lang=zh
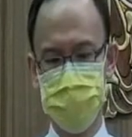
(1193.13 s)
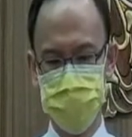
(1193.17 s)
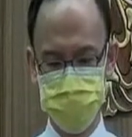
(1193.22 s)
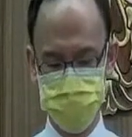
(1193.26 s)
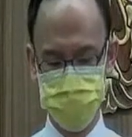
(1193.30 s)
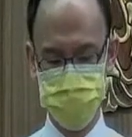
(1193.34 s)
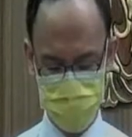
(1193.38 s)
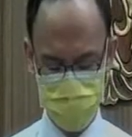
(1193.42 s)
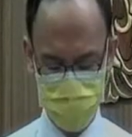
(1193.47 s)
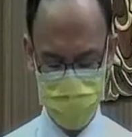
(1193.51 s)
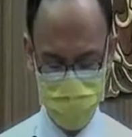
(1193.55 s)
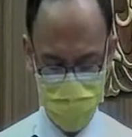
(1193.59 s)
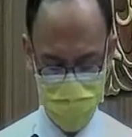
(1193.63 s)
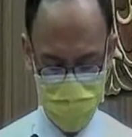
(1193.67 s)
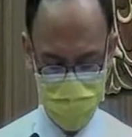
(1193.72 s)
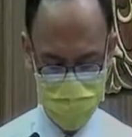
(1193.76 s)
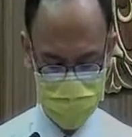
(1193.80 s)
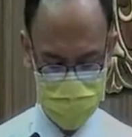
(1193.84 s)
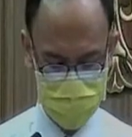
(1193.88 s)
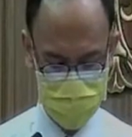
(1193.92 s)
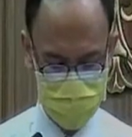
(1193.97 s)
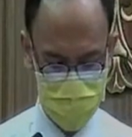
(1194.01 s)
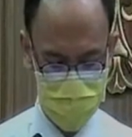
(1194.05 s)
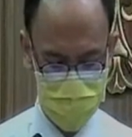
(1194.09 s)
今
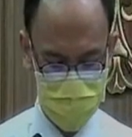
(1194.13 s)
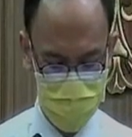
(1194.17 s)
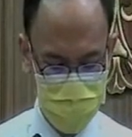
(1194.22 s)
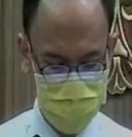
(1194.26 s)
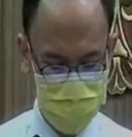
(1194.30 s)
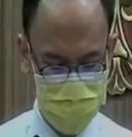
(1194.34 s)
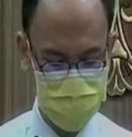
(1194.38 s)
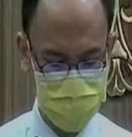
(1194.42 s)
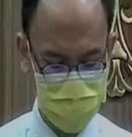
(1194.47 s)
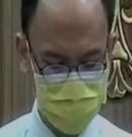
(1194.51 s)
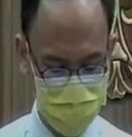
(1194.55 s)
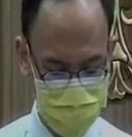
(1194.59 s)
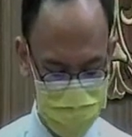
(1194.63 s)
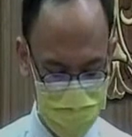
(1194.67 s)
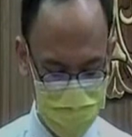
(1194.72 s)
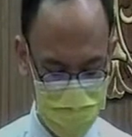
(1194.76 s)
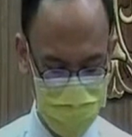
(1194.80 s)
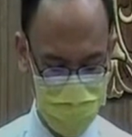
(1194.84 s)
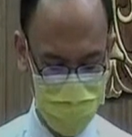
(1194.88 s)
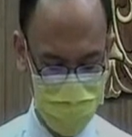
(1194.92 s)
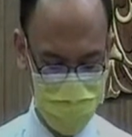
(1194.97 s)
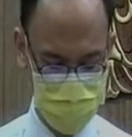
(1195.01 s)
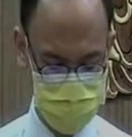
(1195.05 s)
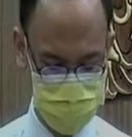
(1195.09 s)
天在疫情的背
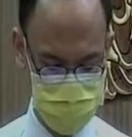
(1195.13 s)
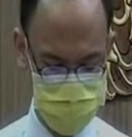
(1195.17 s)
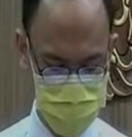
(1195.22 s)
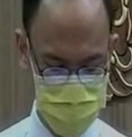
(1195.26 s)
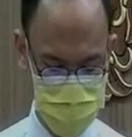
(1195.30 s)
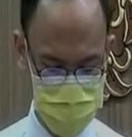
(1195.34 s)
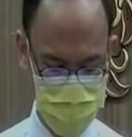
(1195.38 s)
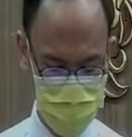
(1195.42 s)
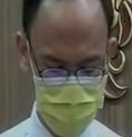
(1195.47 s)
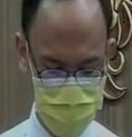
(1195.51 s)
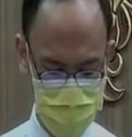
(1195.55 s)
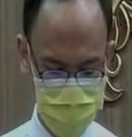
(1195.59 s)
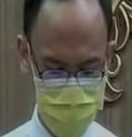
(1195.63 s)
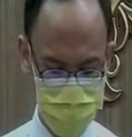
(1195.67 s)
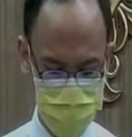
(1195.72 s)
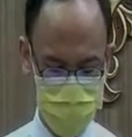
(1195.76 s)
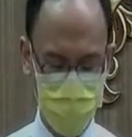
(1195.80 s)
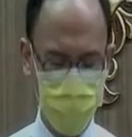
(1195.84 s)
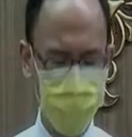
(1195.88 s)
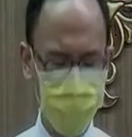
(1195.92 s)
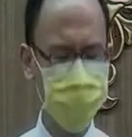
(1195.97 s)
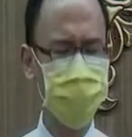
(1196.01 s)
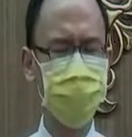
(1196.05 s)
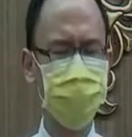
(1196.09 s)
后，
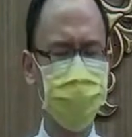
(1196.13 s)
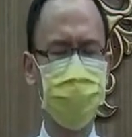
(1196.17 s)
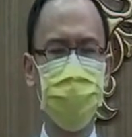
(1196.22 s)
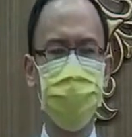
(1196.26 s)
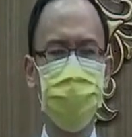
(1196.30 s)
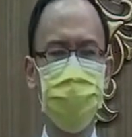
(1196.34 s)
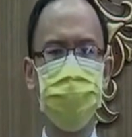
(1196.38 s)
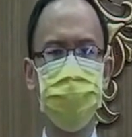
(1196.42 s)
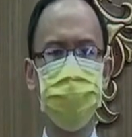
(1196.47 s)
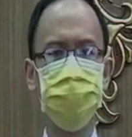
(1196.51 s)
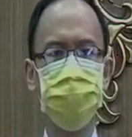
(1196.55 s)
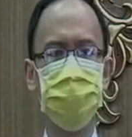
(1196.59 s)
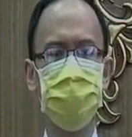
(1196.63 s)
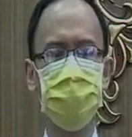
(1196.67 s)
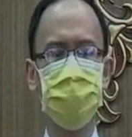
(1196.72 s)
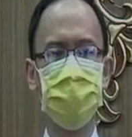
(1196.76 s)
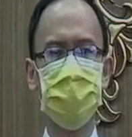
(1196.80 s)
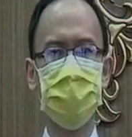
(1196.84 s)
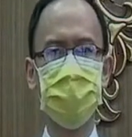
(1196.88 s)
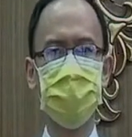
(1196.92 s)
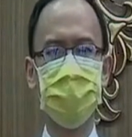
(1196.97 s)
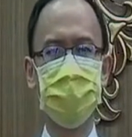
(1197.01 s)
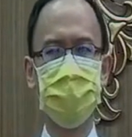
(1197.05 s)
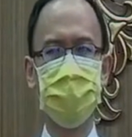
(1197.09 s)
我们知道
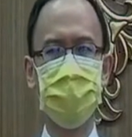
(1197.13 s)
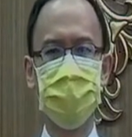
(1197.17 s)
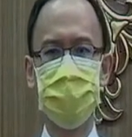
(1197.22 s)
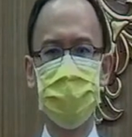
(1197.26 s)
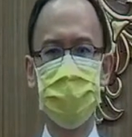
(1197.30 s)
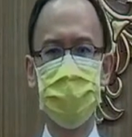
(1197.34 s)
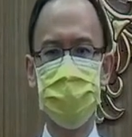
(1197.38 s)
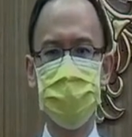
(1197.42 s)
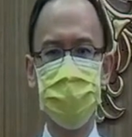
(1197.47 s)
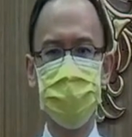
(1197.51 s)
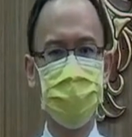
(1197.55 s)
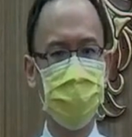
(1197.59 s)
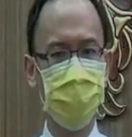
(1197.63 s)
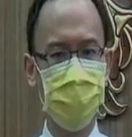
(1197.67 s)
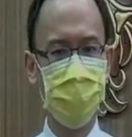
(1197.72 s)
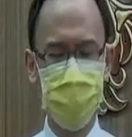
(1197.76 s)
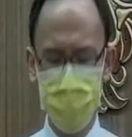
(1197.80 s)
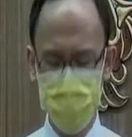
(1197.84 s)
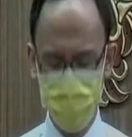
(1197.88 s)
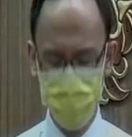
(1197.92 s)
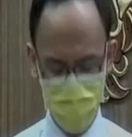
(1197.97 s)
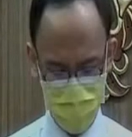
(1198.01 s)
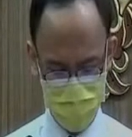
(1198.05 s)
世人因为